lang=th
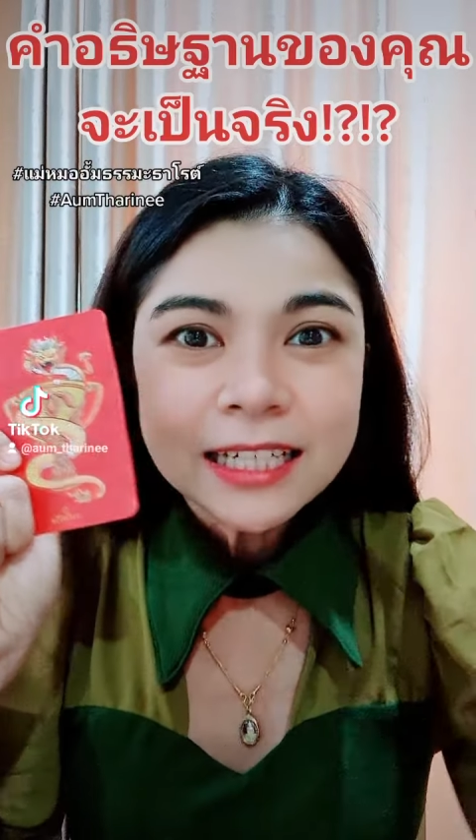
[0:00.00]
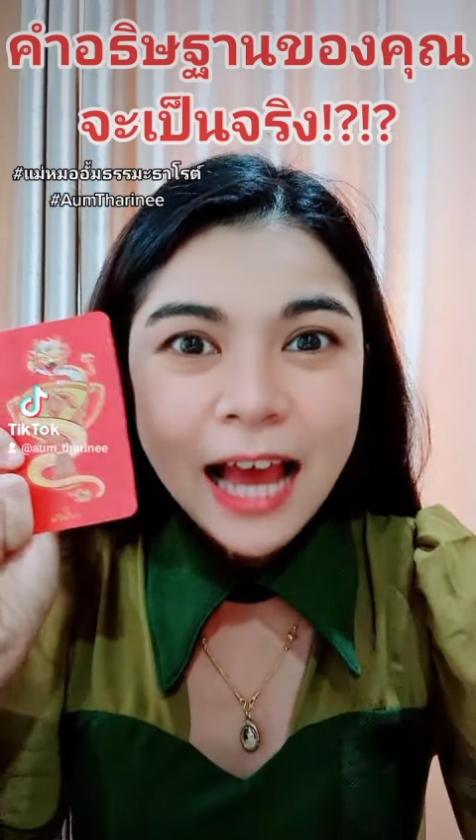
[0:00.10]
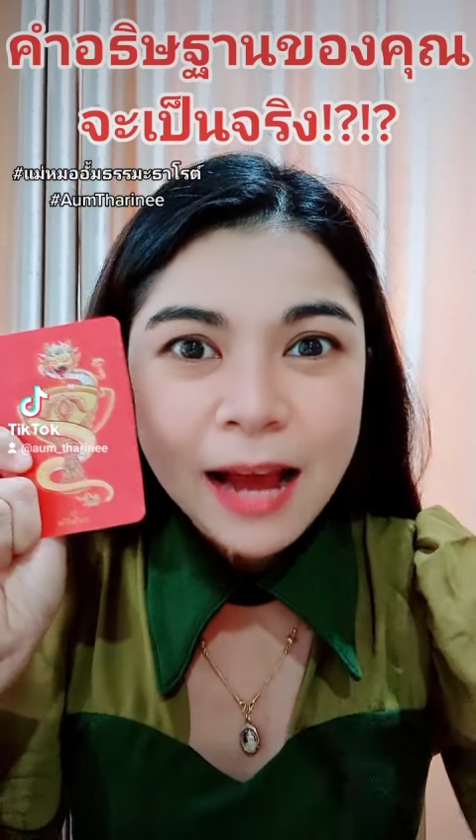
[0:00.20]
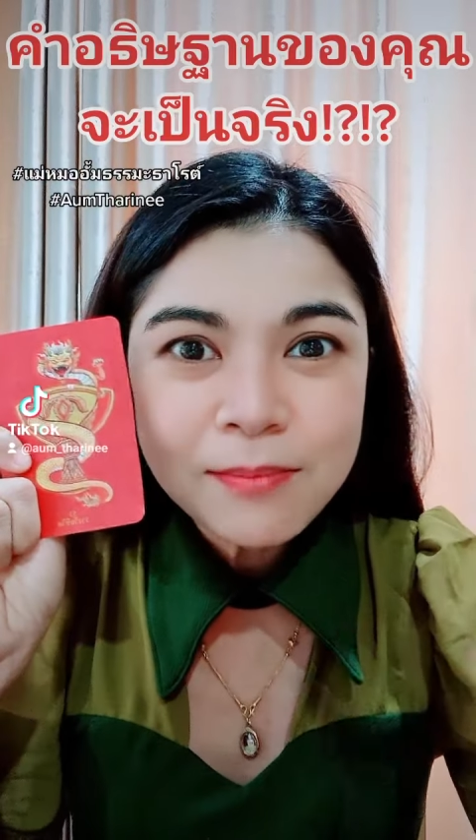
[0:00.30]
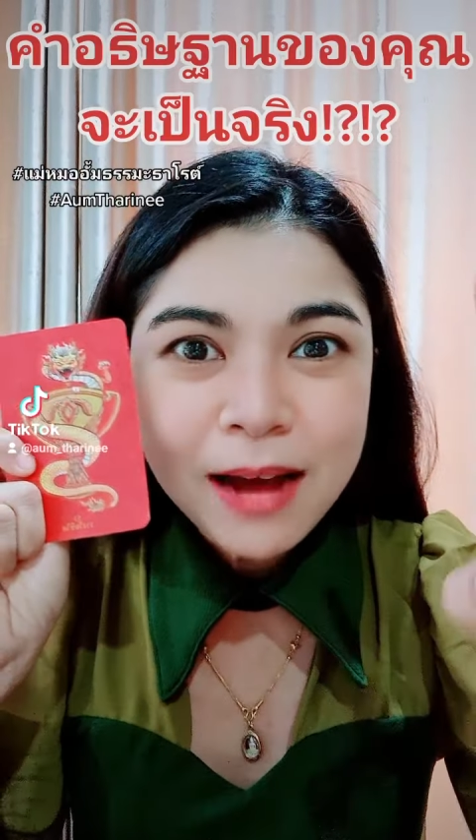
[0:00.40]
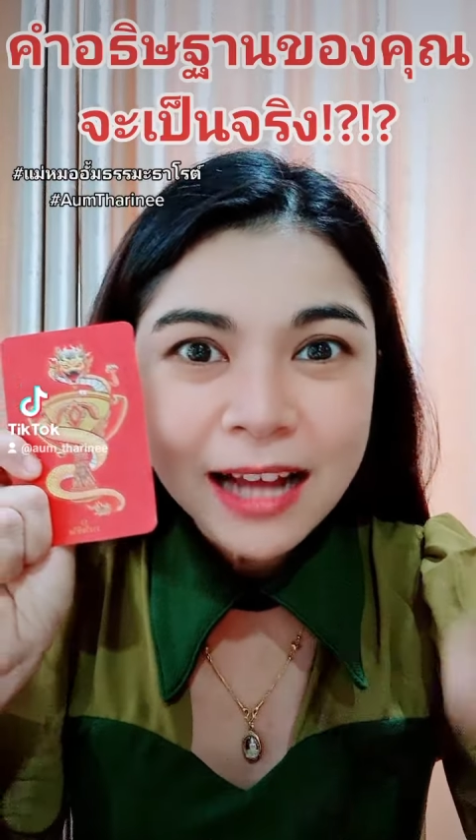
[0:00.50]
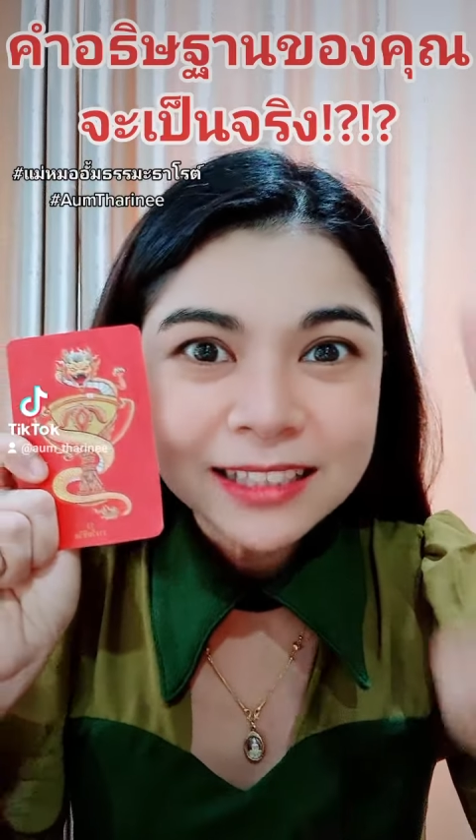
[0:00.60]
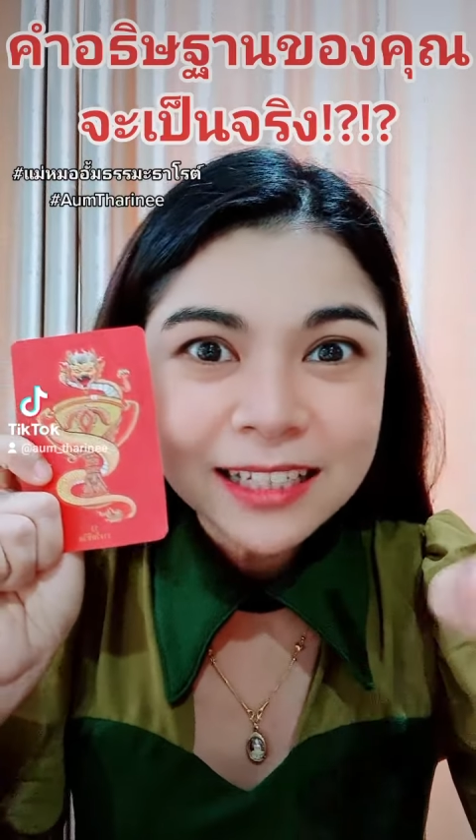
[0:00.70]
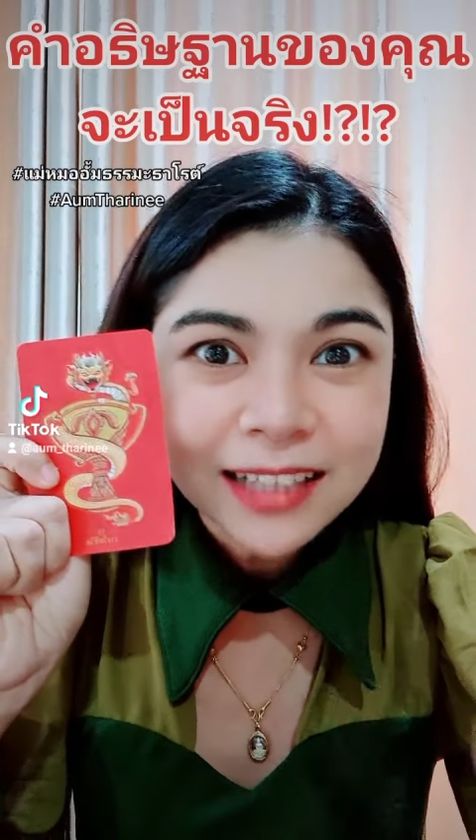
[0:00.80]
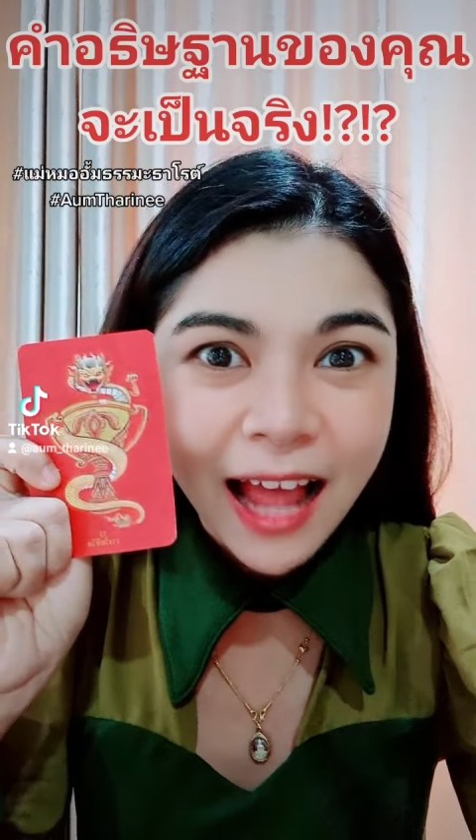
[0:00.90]
คำอ
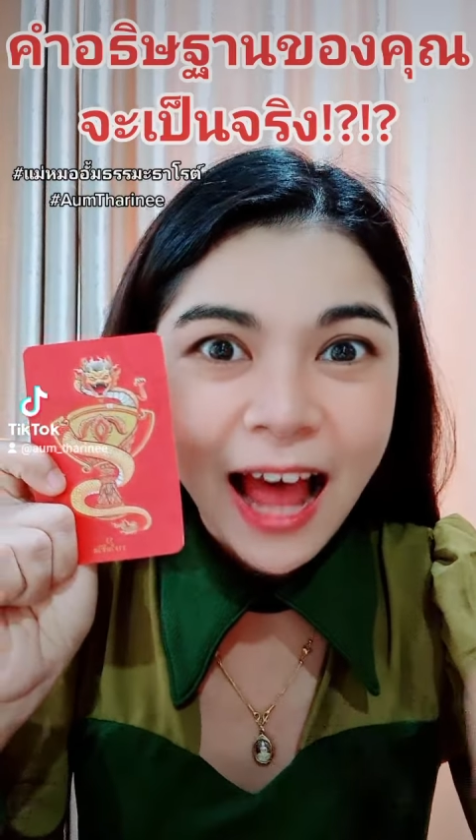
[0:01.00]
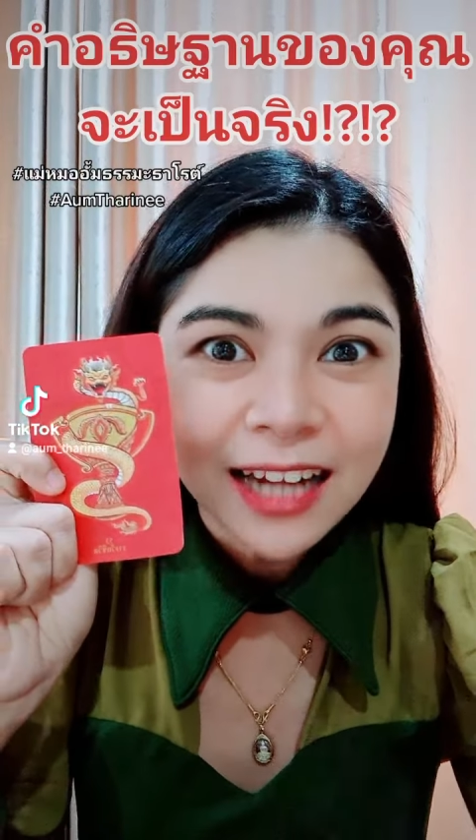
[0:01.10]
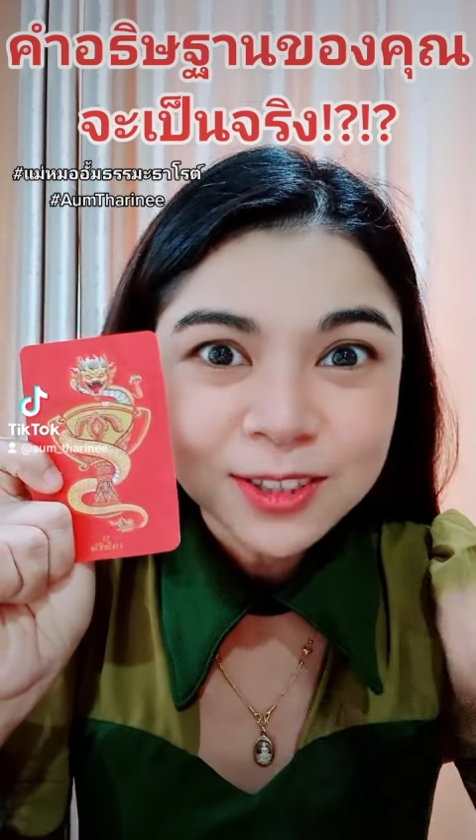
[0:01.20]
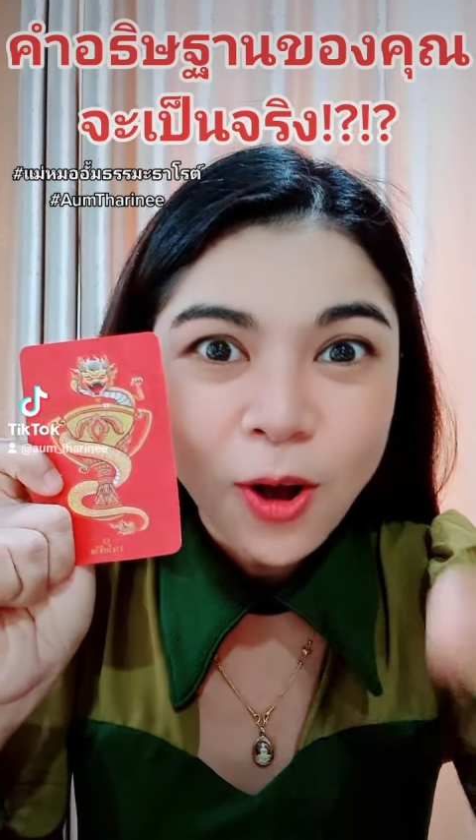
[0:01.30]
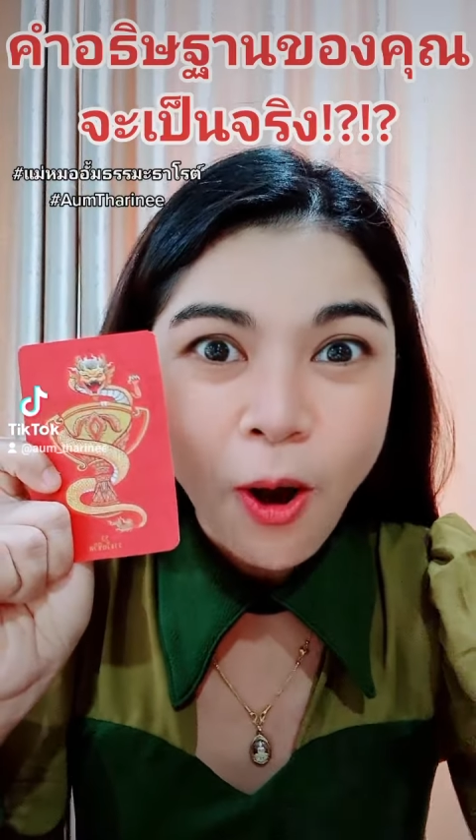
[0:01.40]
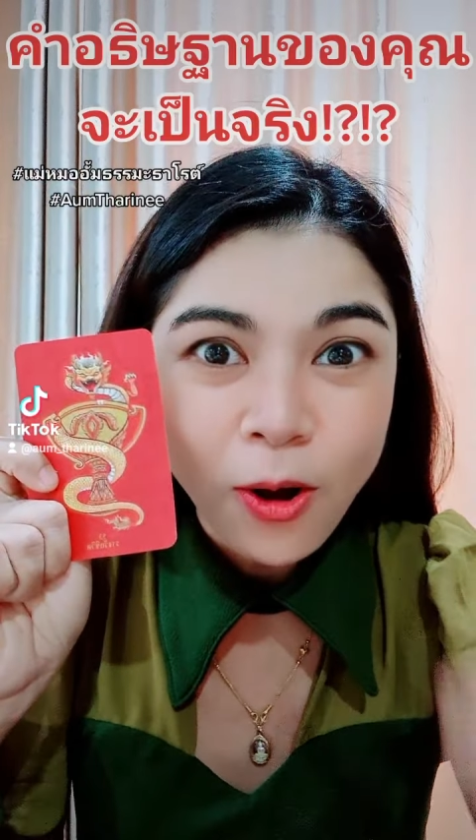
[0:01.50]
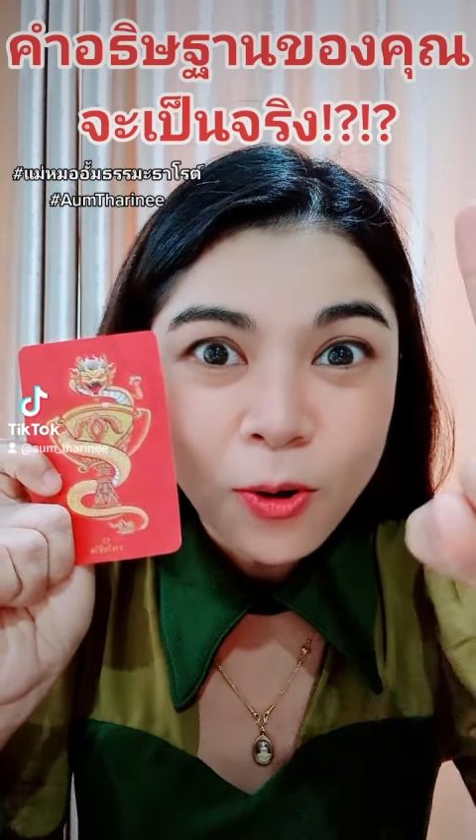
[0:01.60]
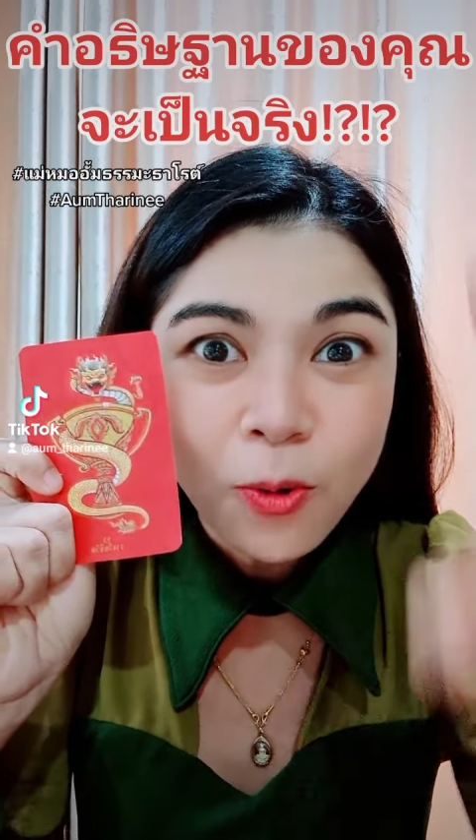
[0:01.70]
ธิษฐานของ